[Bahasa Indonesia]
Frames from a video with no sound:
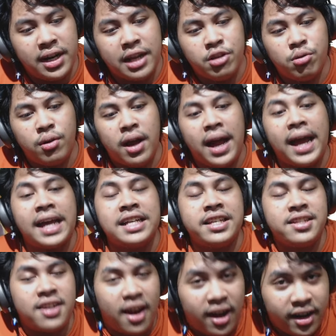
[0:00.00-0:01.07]
dan juga
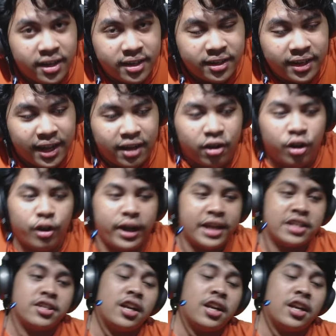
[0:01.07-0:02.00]
SR? Nah, kalau SR